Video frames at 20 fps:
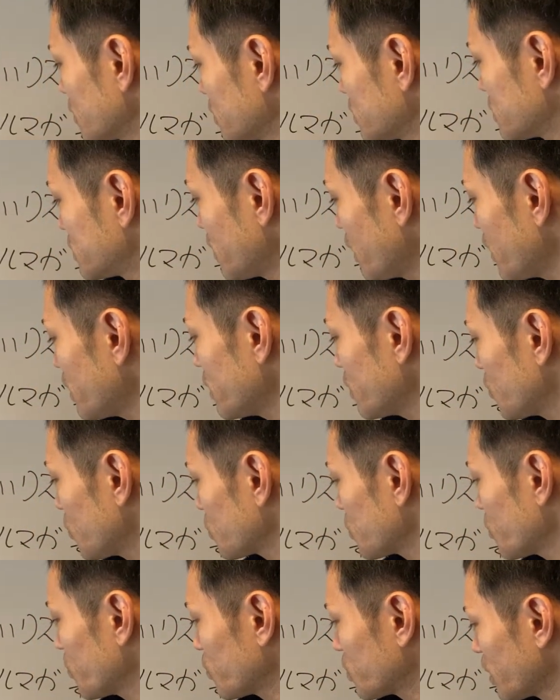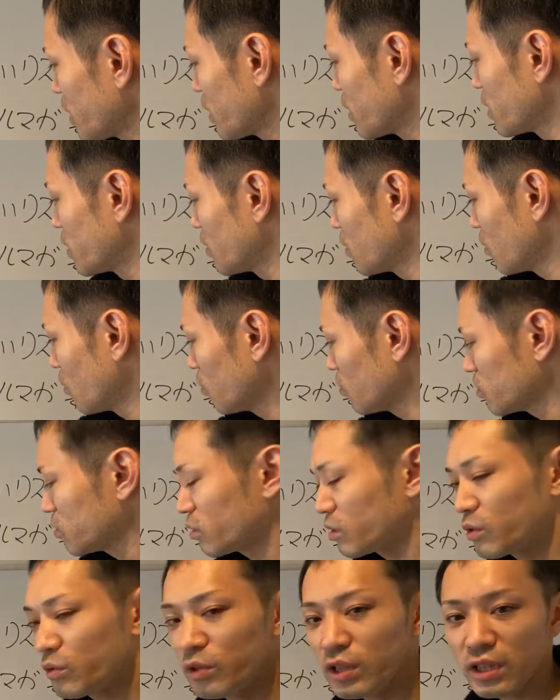全員子供で、本当
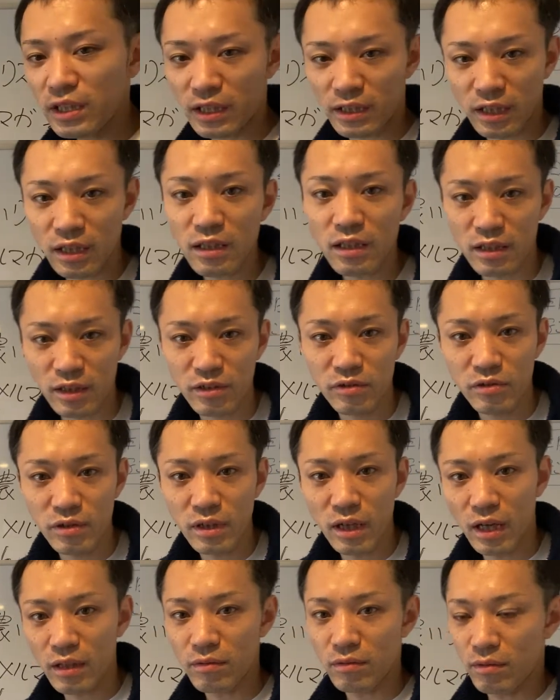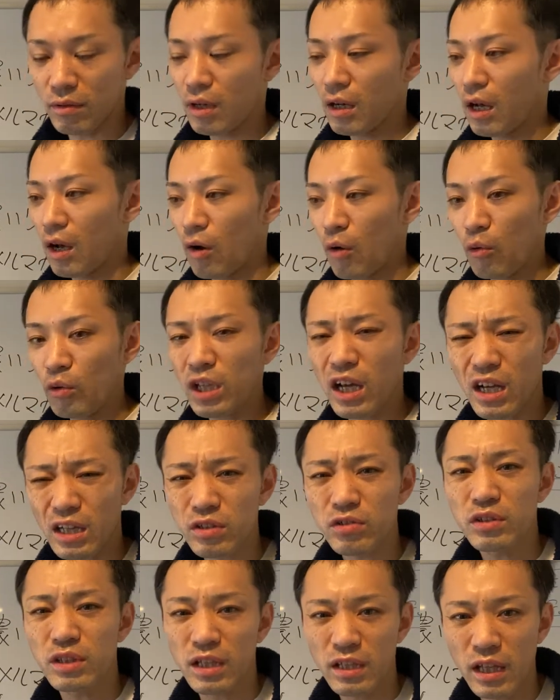にウインナーただであの、お腹
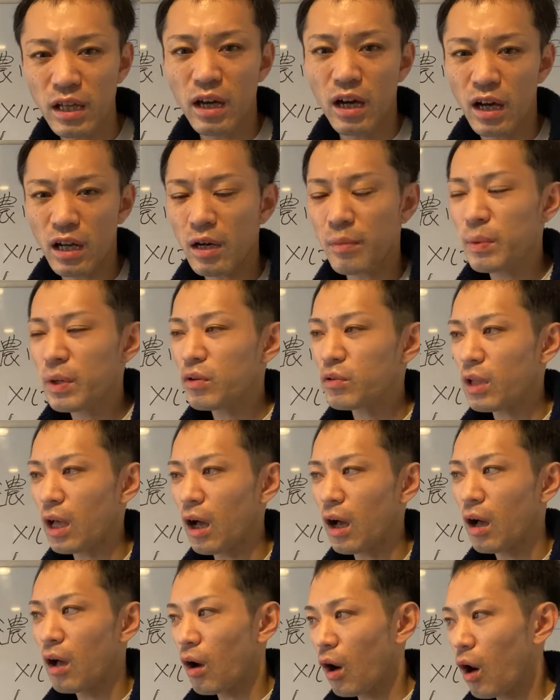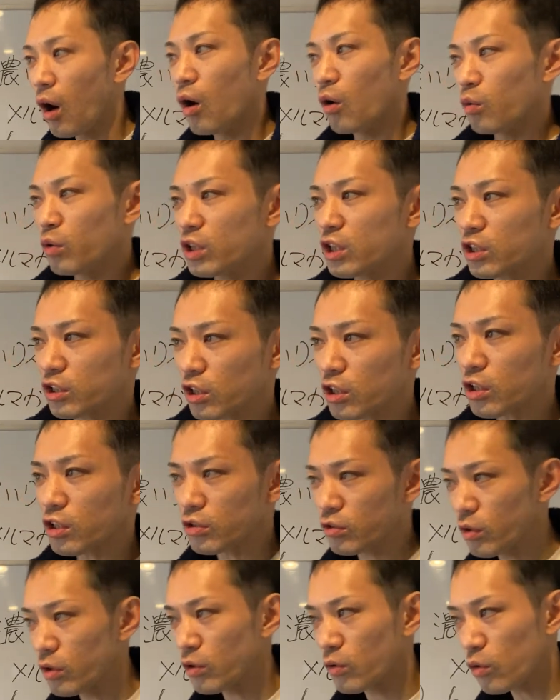空いてね、腹ペコだ、あ、ウインナーただで
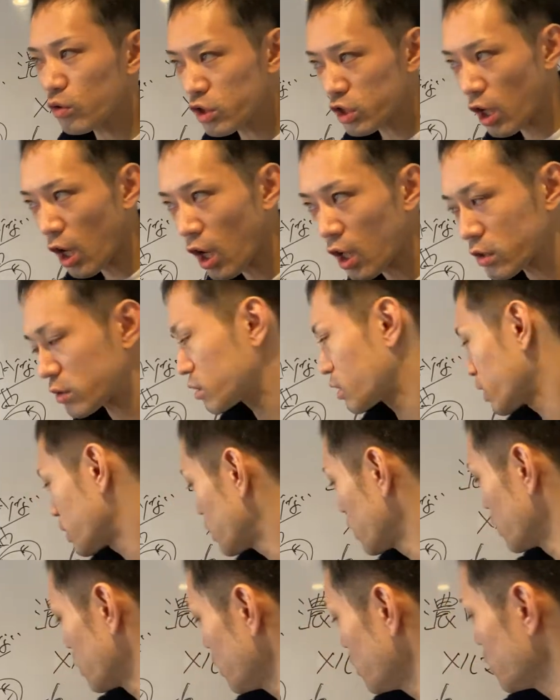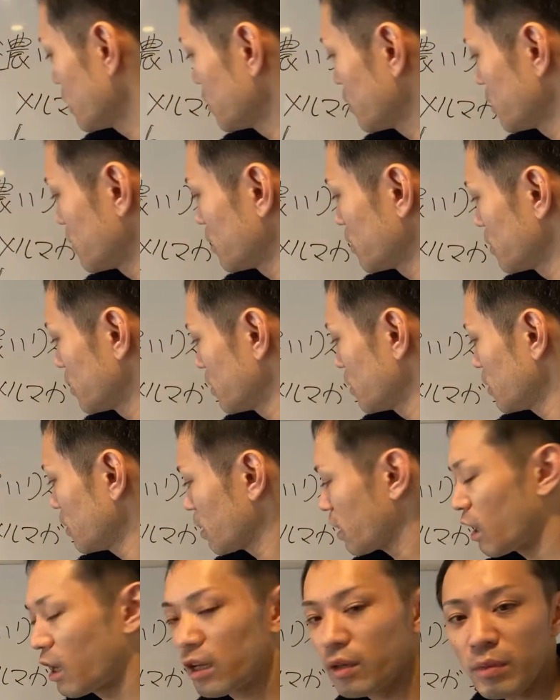食うのよっしゃーっつって来てね、
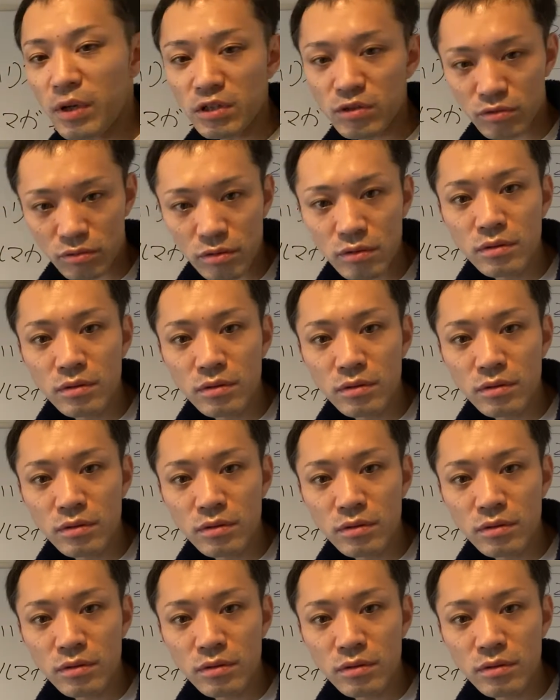買います